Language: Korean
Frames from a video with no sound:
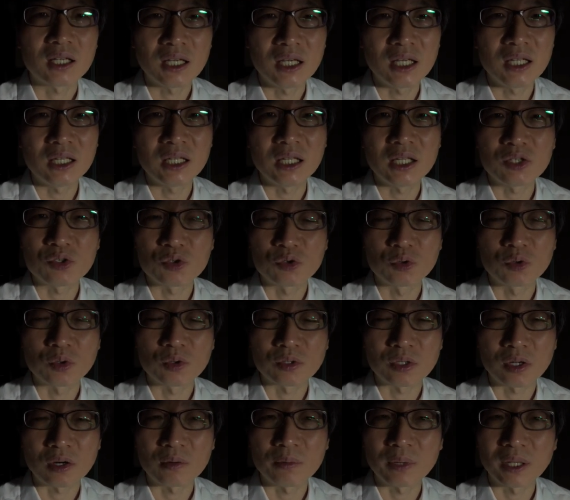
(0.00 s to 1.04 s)
ed
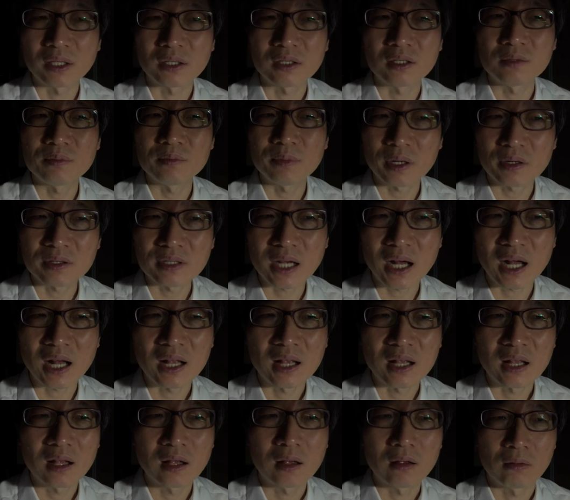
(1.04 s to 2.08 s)
준동사로 만드는 명사.
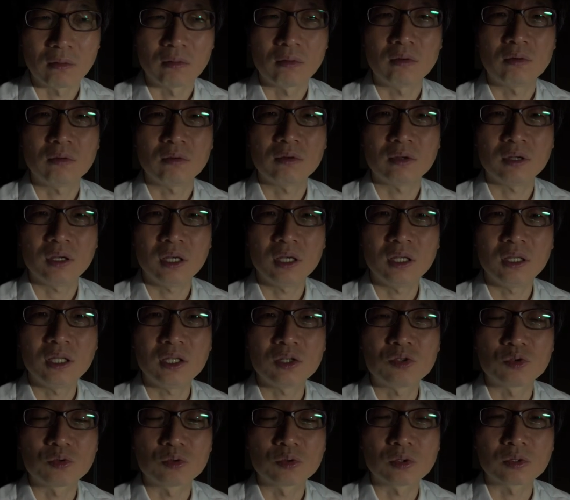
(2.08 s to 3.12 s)
어? ed
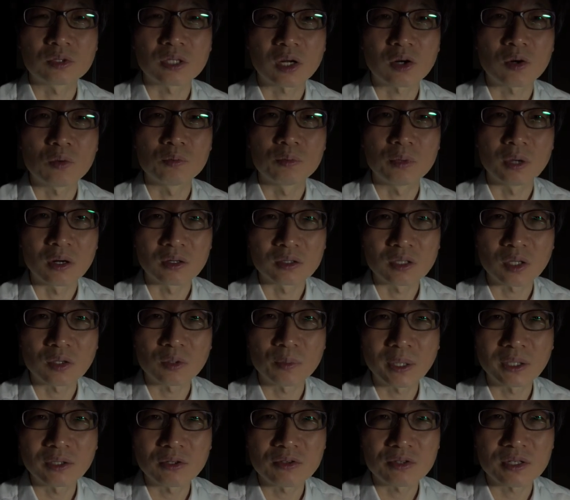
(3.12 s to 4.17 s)
준동사로 명사도
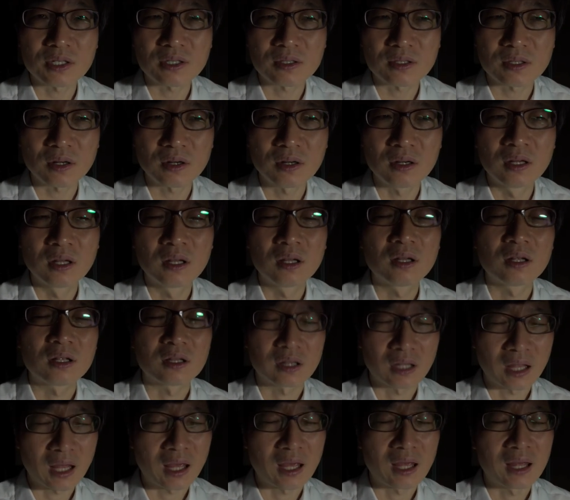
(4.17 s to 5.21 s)
만들 수 있어?
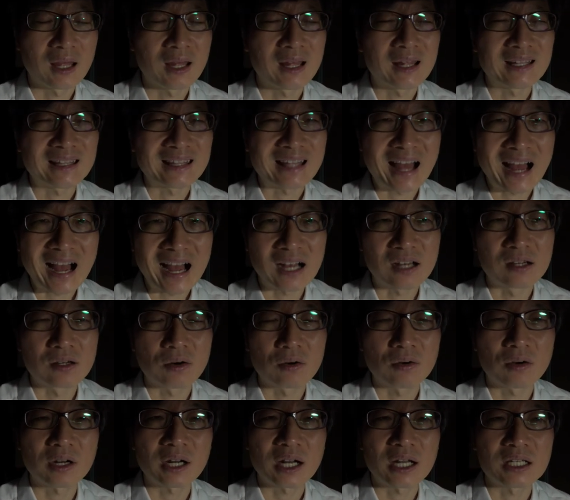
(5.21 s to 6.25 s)
네, 다 그런
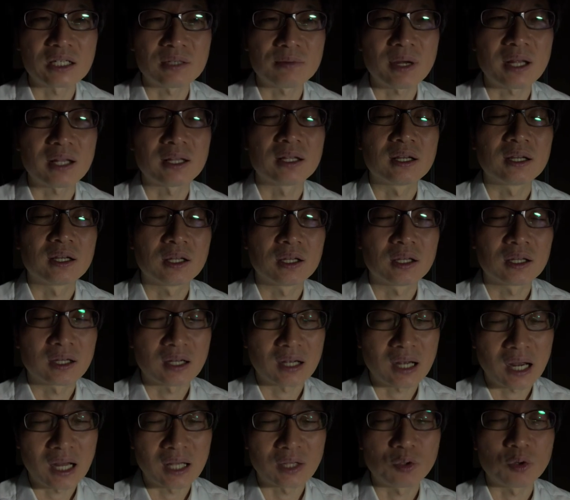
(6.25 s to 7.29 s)
건 아니지만
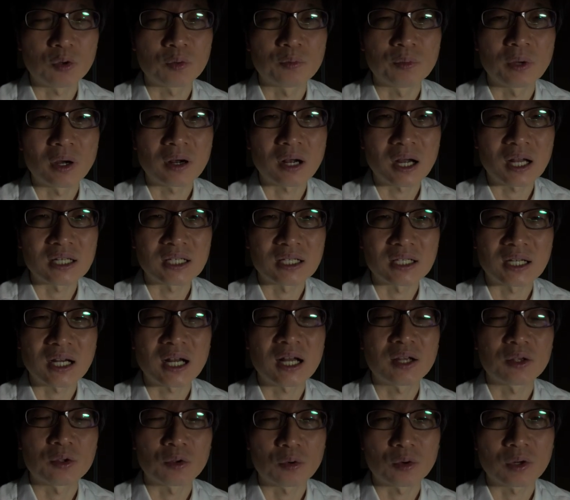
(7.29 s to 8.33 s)
간혹 몇
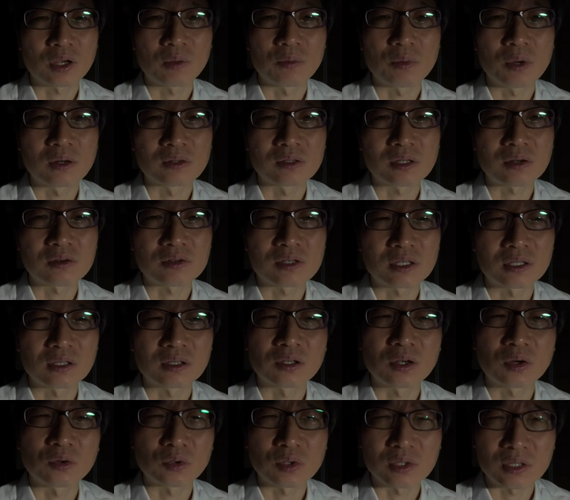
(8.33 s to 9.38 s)
가지가 이렇게 명사로 쓰이는
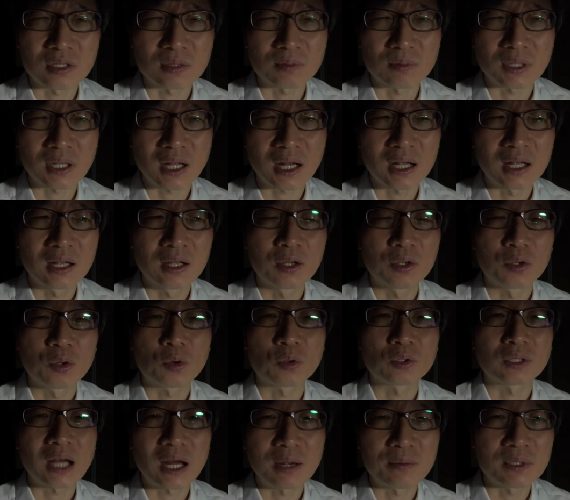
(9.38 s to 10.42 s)
경우도 있습니다.
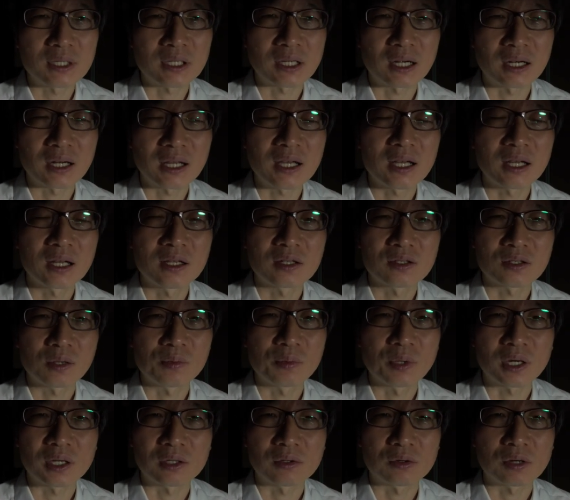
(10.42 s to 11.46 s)
요거 다음 시간에
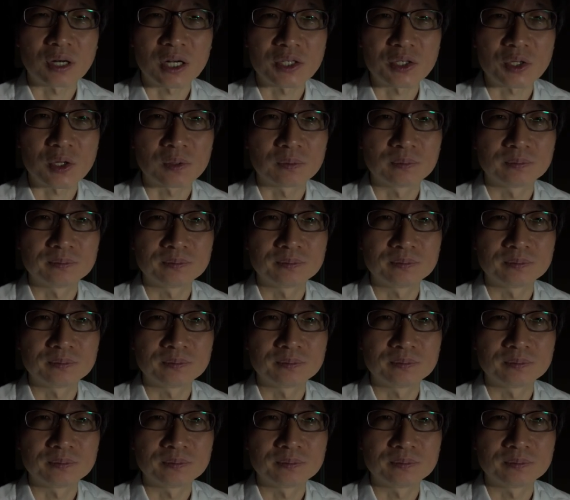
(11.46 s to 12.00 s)
설명하도록 하죠.